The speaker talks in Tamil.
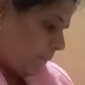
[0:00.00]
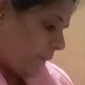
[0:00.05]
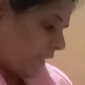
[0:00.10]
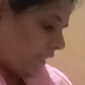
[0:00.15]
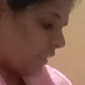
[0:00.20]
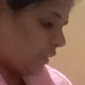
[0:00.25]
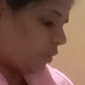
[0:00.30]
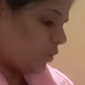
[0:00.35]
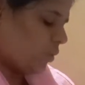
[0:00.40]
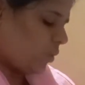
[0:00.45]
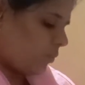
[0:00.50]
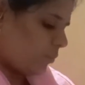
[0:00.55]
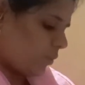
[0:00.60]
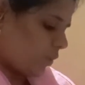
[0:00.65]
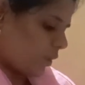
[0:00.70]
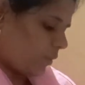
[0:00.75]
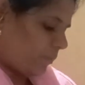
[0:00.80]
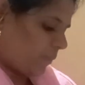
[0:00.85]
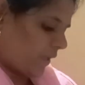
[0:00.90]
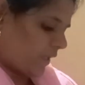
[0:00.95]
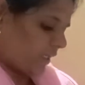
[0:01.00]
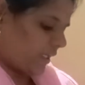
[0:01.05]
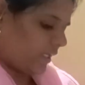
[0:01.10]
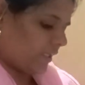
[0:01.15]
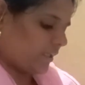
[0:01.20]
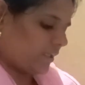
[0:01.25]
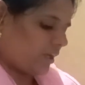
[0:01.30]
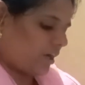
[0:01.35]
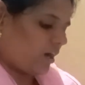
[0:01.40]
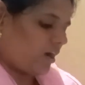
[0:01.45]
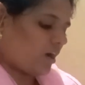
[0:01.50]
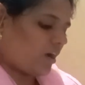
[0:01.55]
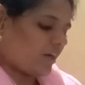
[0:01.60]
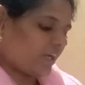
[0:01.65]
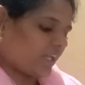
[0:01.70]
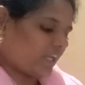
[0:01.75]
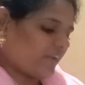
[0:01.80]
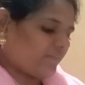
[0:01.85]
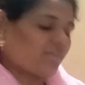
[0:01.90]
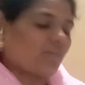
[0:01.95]
பத்து ஒம்போதை பாருங்கள்
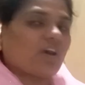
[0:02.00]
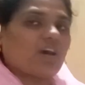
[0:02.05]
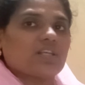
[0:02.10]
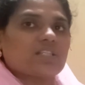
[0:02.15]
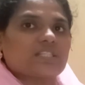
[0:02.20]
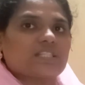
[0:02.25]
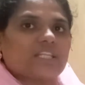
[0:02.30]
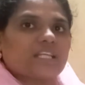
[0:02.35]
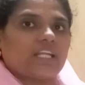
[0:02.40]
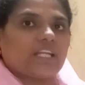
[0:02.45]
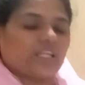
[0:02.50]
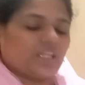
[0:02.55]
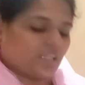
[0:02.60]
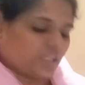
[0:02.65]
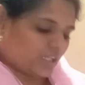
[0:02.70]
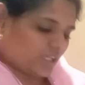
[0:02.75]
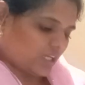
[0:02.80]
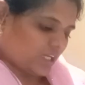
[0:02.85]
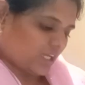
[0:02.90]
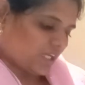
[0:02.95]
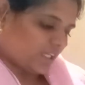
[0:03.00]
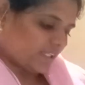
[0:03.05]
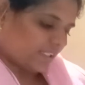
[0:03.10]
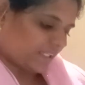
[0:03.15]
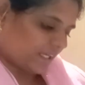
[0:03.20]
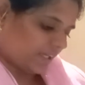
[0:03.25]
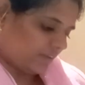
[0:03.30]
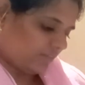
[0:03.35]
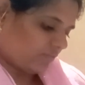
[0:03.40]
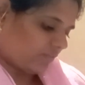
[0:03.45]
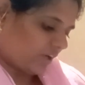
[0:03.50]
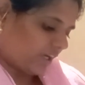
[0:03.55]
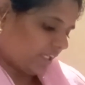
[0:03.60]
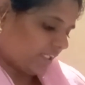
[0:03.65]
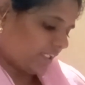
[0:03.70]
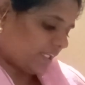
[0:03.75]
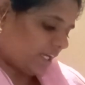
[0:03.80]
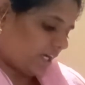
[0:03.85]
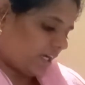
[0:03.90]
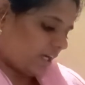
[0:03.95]
நானே வாசல் என்
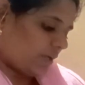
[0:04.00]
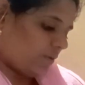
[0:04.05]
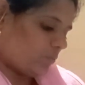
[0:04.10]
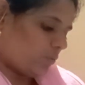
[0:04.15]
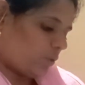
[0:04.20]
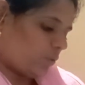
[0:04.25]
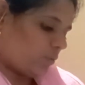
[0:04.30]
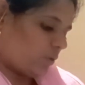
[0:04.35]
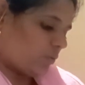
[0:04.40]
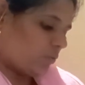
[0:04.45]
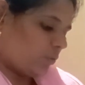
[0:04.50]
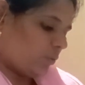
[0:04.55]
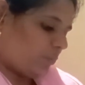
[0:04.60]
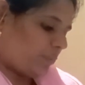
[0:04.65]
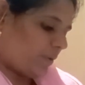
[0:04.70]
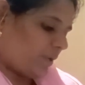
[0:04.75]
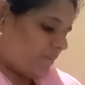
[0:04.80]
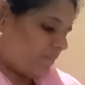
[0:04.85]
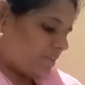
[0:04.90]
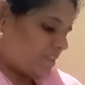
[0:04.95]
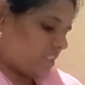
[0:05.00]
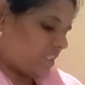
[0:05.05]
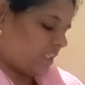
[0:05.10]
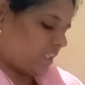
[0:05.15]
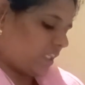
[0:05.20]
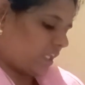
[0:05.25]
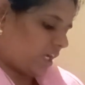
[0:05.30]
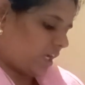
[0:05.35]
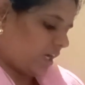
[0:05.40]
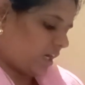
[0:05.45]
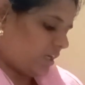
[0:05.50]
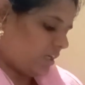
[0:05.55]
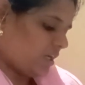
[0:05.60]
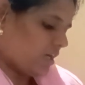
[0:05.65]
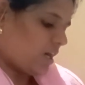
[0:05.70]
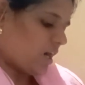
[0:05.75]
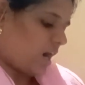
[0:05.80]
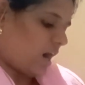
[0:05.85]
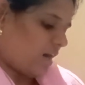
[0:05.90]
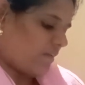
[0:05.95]
வழியாய் ஒருவன் உட்பிரவேசித்தால்
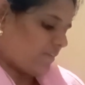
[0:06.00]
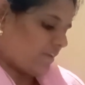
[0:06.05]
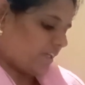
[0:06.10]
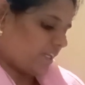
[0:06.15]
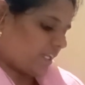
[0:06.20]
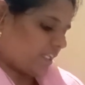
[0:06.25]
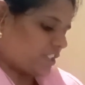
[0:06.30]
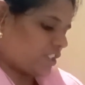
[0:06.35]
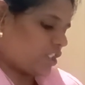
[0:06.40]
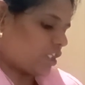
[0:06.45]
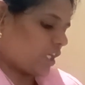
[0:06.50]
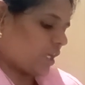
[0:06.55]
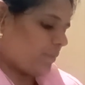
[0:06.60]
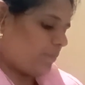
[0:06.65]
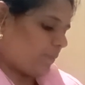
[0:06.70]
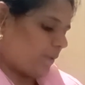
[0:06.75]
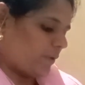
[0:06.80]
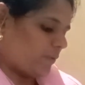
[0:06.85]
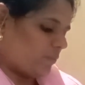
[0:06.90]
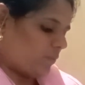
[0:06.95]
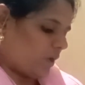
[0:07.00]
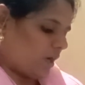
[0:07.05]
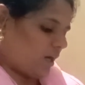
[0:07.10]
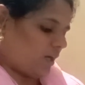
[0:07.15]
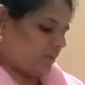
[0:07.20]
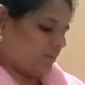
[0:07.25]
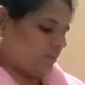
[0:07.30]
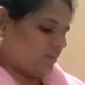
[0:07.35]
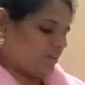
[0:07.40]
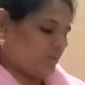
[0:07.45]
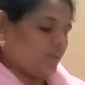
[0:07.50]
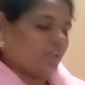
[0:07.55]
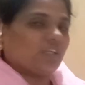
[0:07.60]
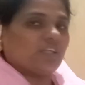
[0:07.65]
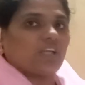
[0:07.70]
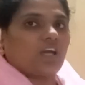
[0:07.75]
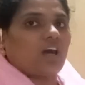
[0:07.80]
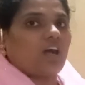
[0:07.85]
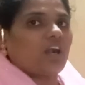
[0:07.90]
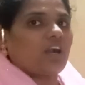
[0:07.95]
அவன் ரட்சிக்கப்படுவான்
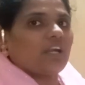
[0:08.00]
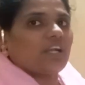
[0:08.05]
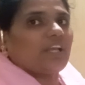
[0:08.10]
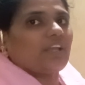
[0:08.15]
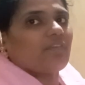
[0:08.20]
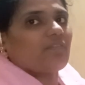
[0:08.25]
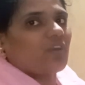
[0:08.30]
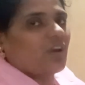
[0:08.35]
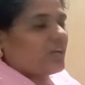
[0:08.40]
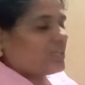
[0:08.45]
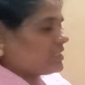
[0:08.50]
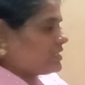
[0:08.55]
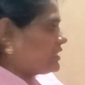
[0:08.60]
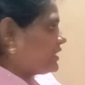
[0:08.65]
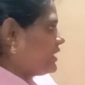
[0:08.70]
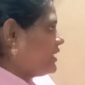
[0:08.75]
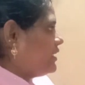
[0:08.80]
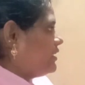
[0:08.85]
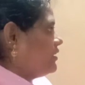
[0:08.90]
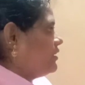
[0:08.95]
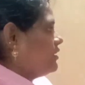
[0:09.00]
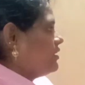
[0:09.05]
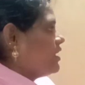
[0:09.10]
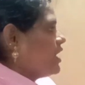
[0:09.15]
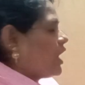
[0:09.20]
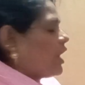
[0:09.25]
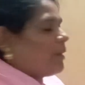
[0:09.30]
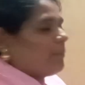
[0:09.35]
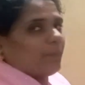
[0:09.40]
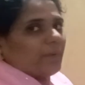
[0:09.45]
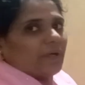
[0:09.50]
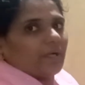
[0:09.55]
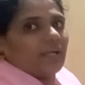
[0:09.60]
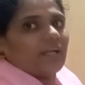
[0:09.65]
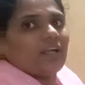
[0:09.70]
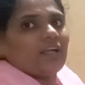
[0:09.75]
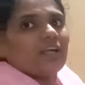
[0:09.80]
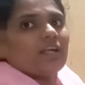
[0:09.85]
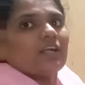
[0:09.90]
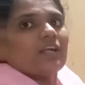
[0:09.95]
நானே வாசல் அப்போ
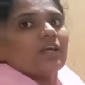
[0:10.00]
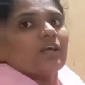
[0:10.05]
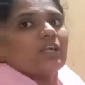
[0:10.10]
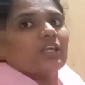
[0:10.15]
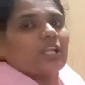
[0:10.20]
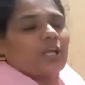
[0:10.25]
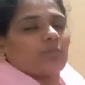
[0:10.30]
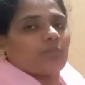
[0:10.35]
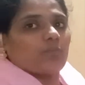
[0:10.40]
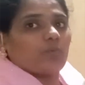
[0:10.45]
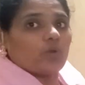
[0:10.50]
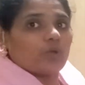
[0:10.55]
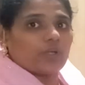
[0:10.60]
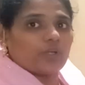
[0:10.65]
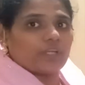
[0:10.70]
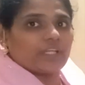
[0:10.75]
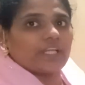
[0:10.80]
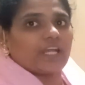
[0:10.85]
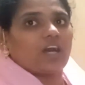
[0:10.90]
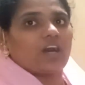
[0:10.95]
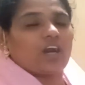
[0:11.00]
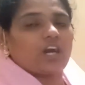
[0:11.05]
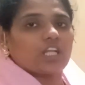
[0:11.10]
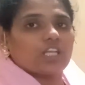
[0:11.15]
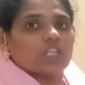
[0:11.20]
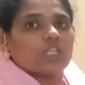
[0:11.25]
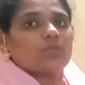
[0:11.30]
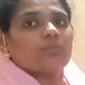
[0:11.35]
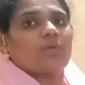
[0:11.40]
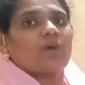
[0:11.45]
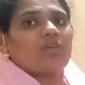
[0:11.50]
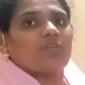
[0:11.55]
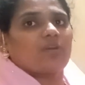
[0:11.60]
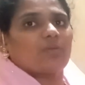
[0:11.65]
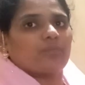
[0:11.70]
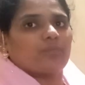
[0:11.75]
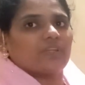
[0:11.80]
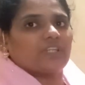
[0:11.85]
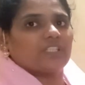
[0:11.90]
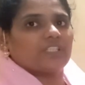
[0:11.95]
நம்மளுடைய ஆத்மாவை
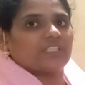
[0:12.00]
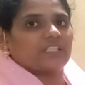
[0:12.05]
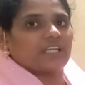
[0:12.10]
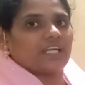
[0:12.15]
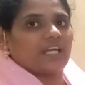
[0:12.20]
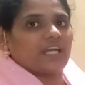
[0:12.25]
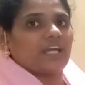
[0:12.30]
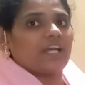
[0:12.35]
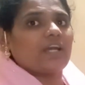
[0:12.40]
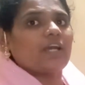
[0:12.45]
மீட்க